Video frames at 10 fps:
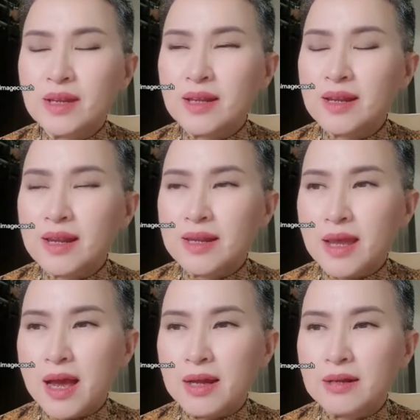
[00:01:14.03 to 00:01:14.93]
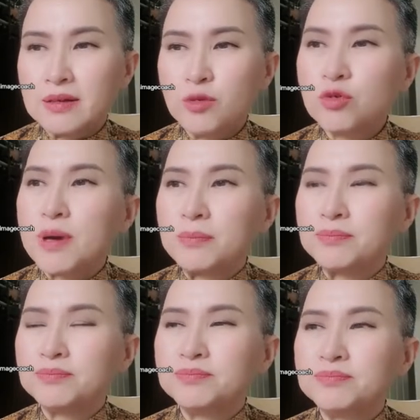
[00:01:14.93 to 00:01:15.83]
ก็อะไรเดียลุกแบบ
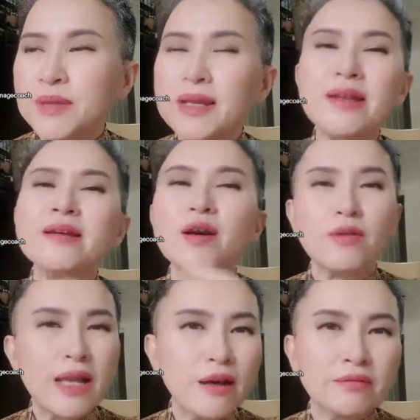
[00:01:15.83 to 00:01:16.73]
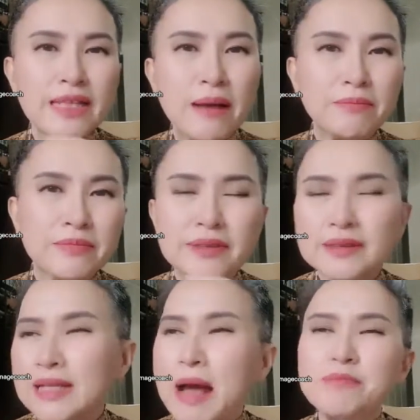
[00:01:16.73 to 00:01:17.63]
ไปเรื่อยๆของเราตาม
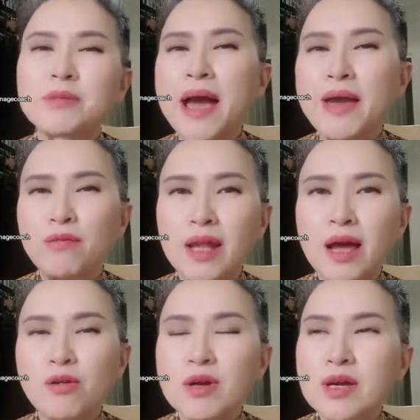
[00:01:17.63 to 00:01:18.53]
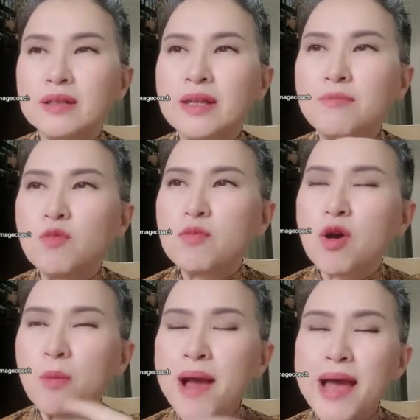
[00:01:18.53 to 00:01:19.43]
ตามสบายของเรา ในมุมข
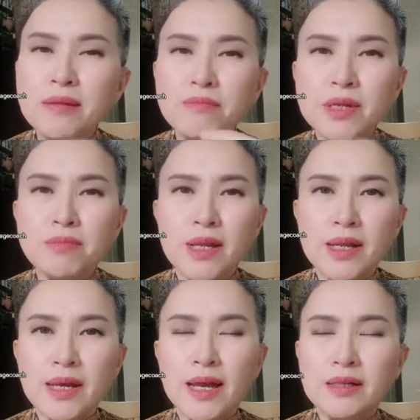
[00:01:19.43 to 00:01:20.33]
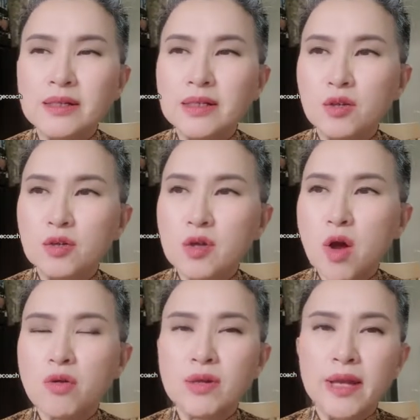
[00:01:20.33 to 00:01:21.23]
องผ้านิ่มๆเนี่ยนะคะ ถ้าเกิดน้อ
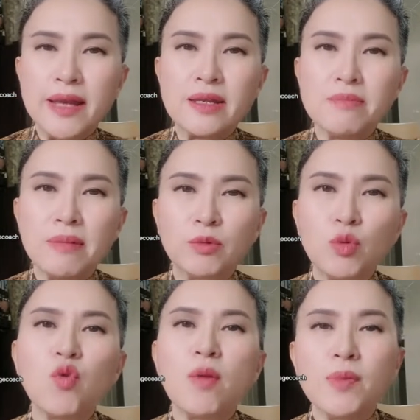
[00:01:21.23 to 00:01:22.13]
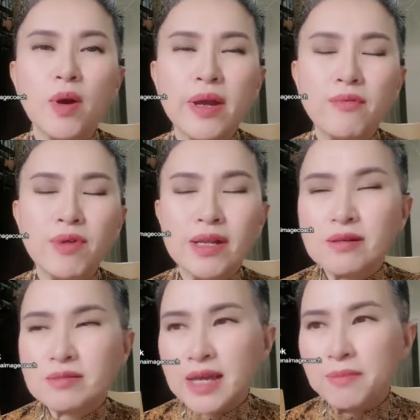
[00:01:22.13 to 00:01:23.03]
งๆคนไหนที่แบบตัวอวบหน่อยเวลาที่
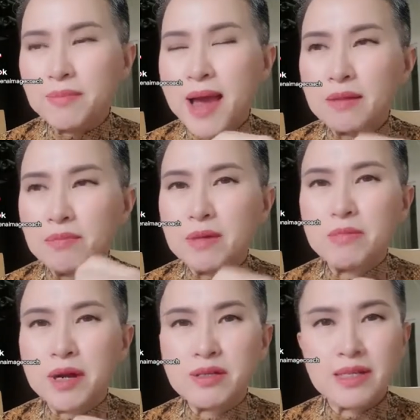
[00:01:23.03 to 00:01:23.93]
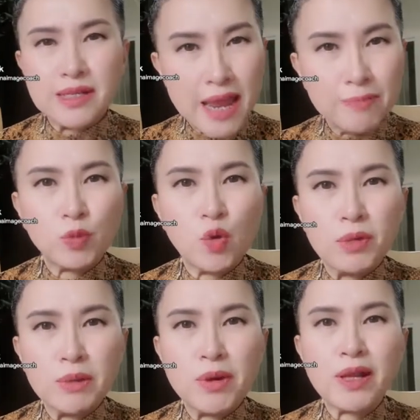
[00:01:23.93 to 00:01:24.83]
เราใส่ผ้านิ่มๆมันก็จะแนบตัว
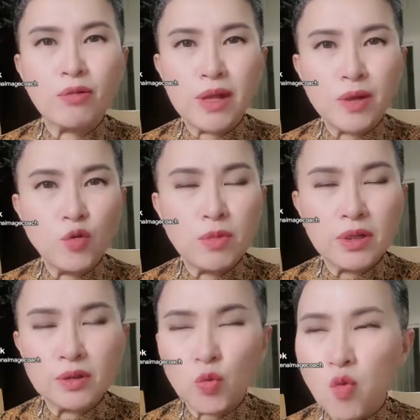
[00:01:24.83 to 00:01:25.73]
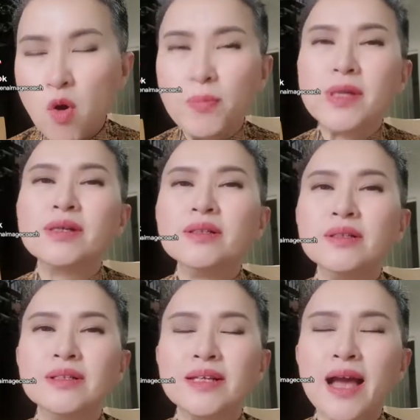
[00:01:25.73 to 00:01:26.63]
มันทำให้เราอะไรดูเหมือนตัวอวบยิ่งขึ้น
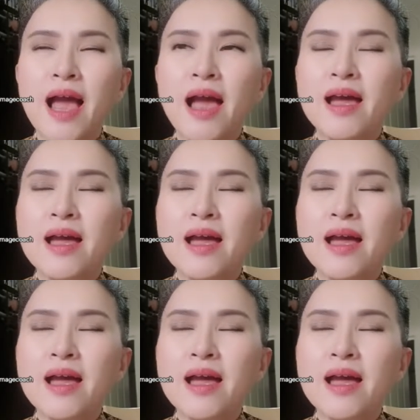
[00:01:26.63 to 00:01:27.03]
นะคะ